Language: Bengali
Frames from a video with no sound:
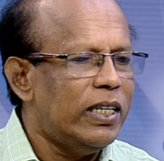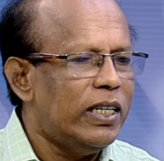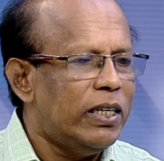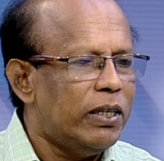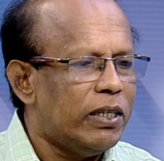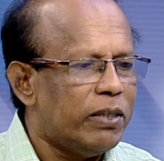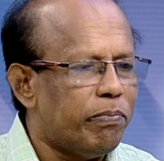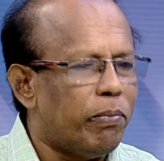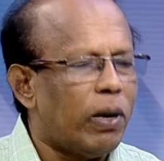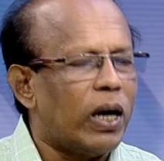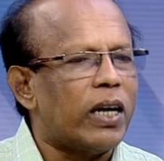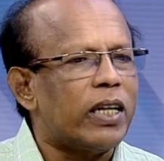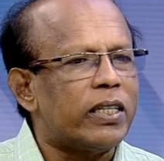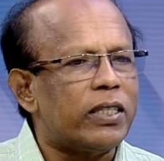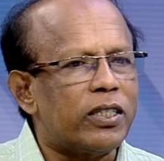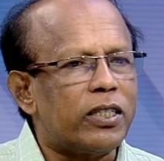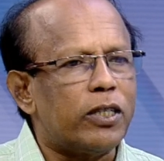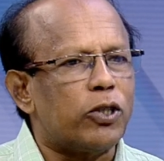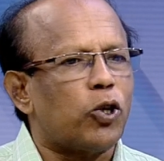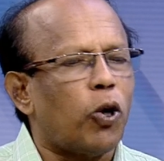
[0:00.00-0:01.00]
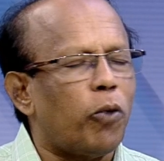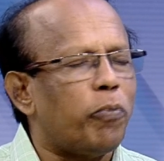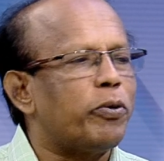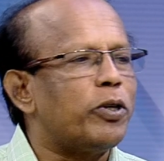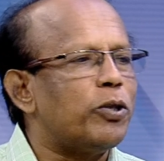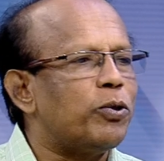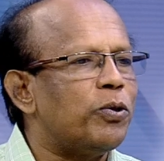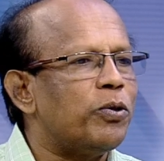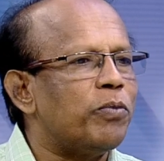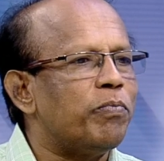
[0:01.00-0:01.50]
বাংলাদেশে সব কিছু
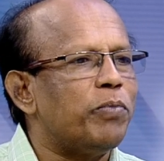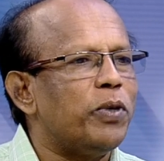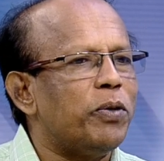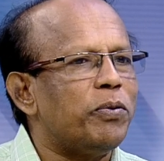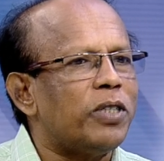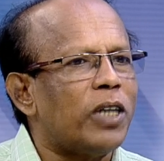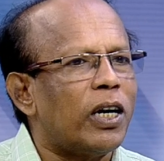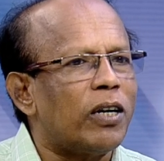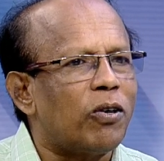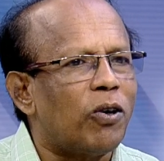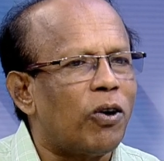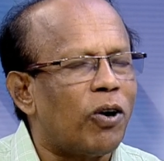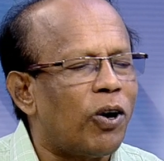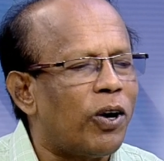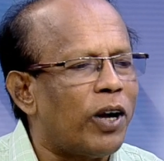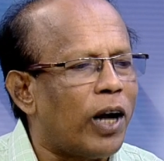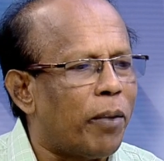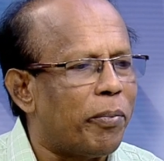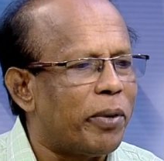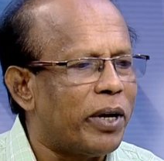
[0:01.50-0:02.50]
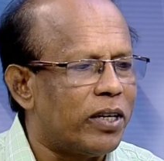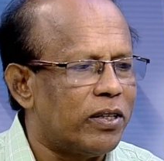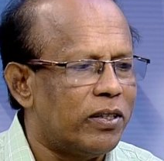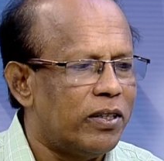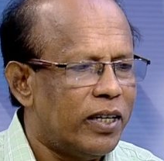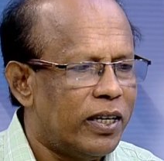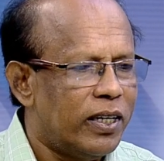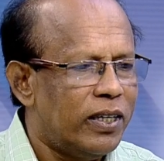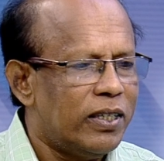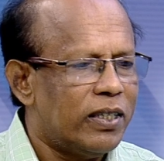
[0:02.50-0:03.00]
বিচার করা হয় আবেগ দিয়ে
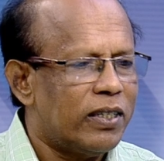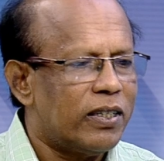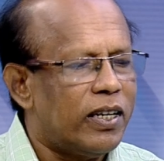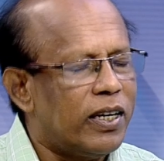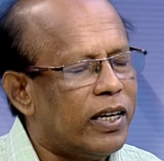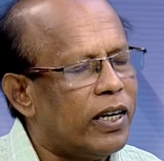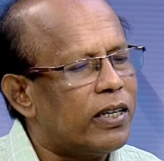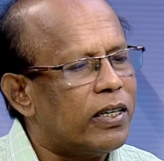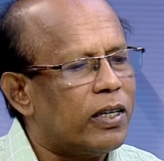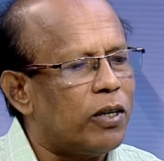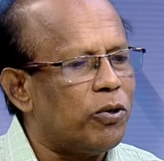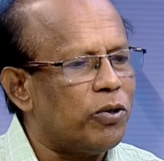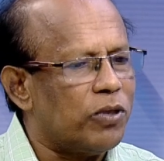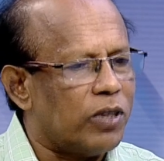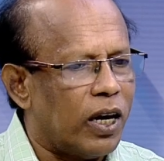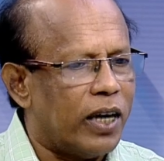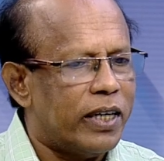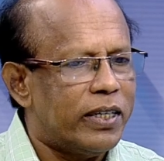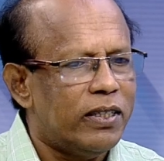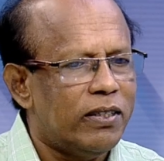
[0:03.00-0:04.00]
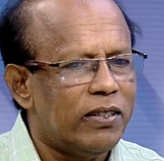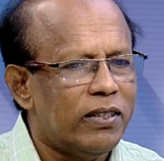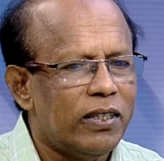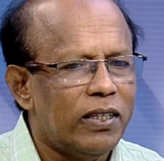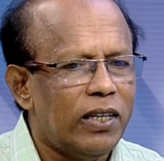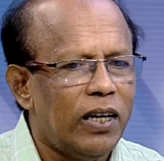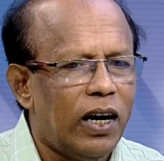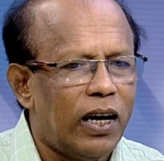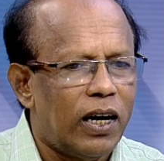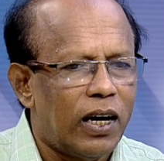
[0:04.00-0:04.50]
ক্রিকেটটাও তাই
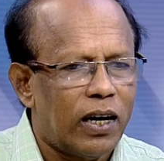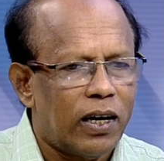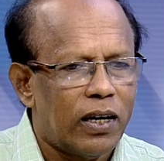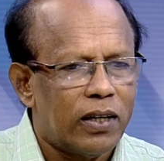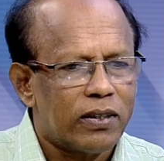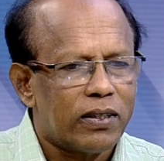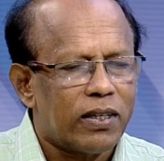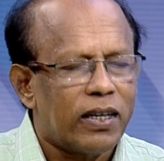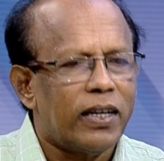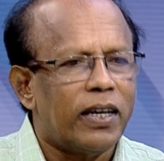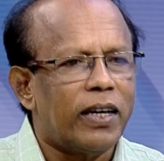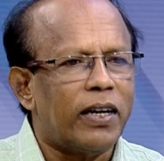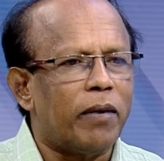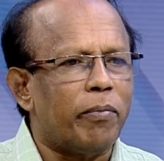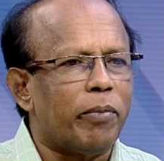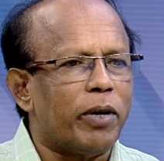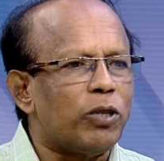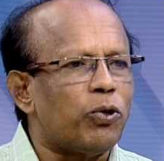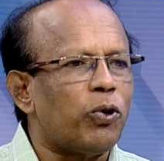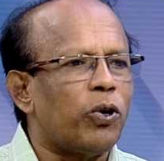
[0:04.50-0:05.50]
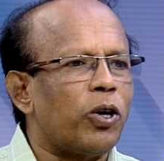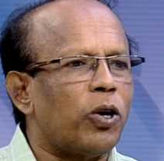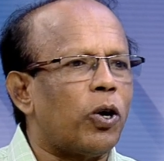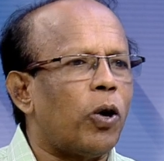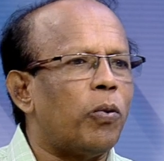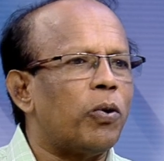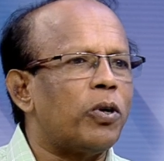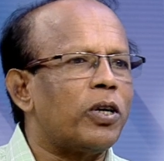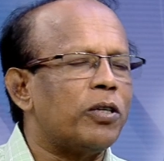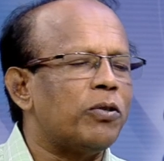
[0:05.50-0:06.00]
আর ক্রিকেটের ভেতরের খবরটা
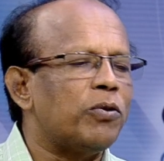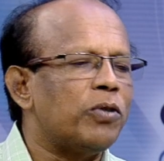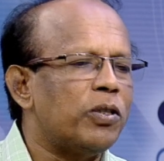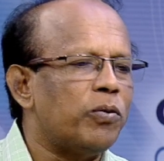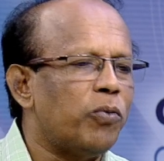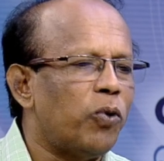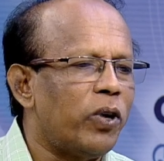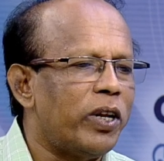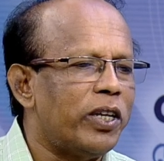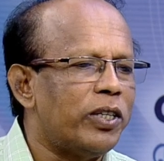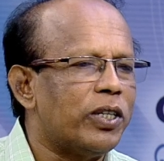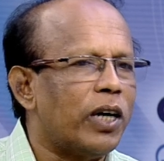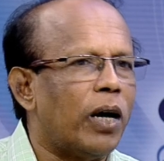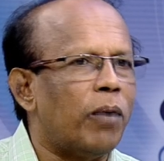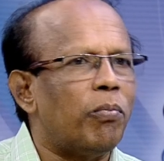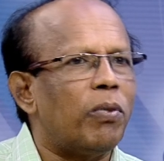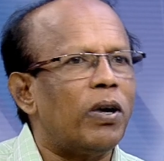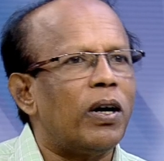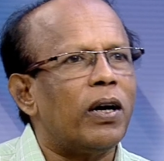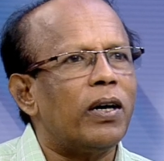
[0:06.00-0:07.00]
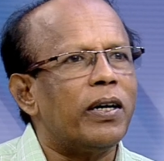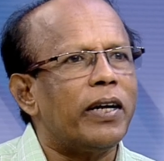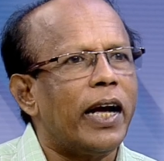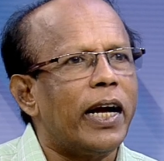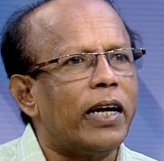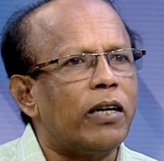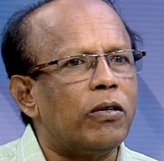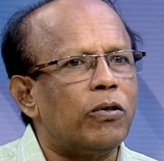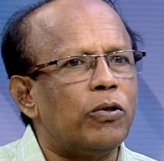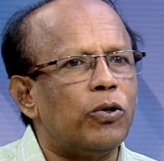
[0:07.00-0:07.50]
যদি বলি যে আমরা
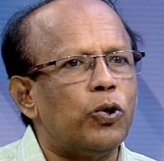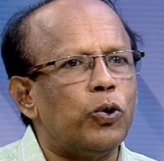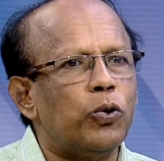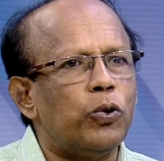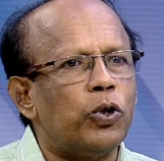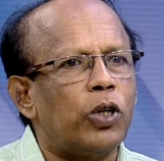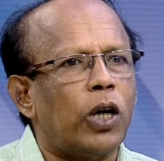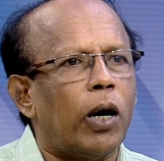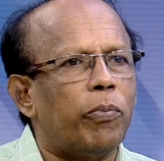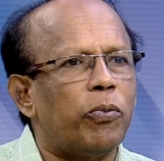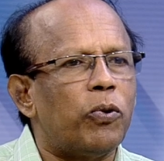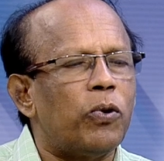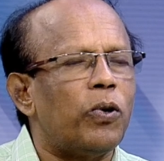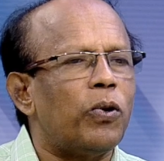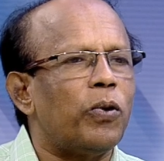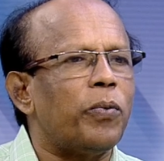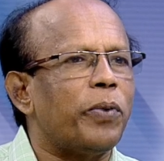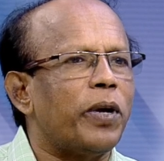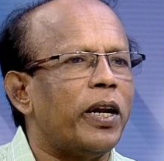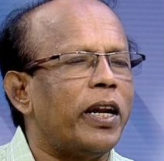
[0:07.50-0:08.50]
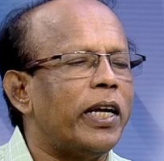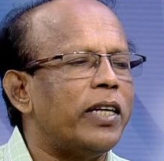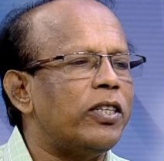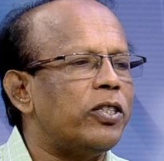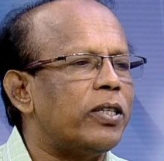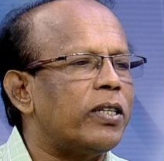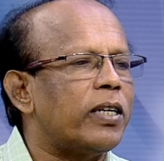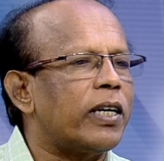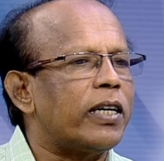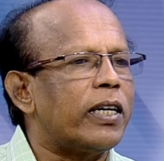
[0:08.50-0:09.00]
একটু সাফল্য পেলেই সেটাকে
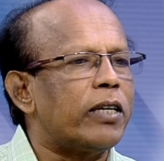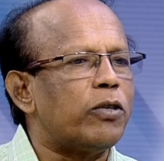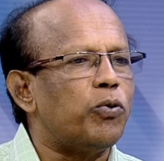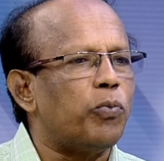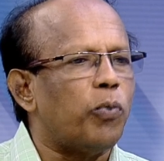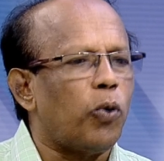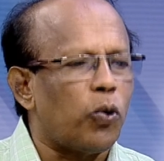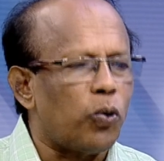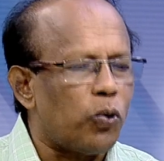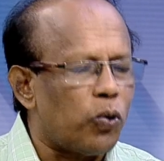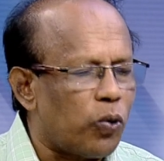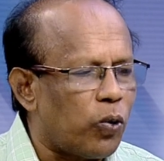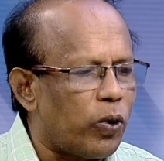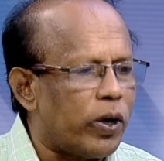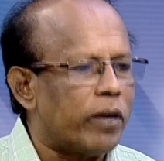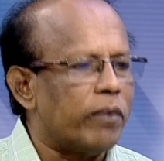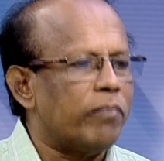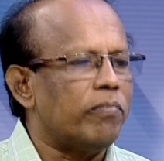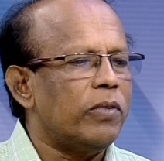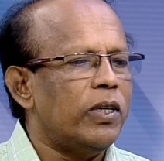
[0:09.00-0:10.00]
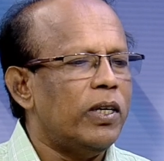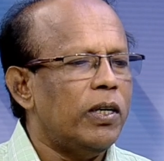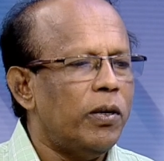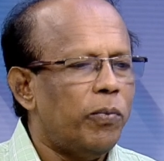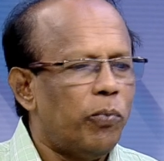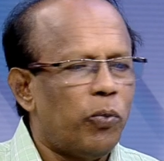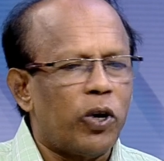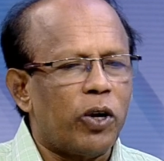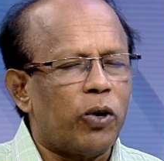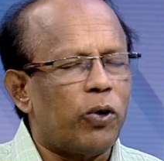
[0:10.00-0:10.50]
একটু বড় করে মনে
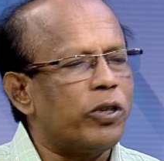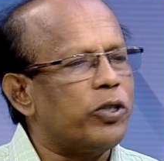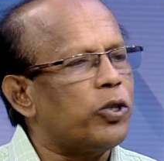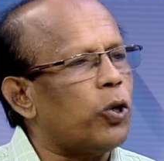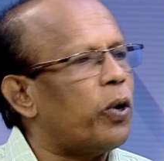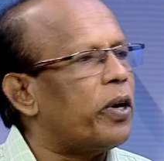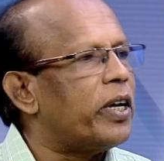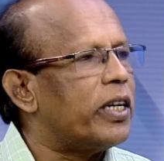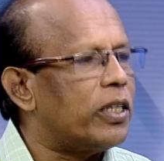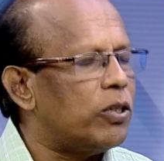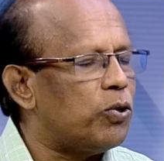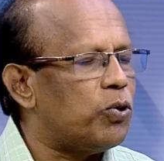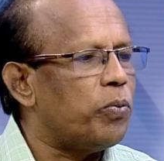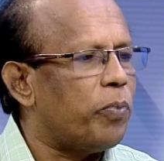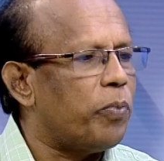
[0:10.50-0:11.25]
করি যে অনেক কিছু পেয়ে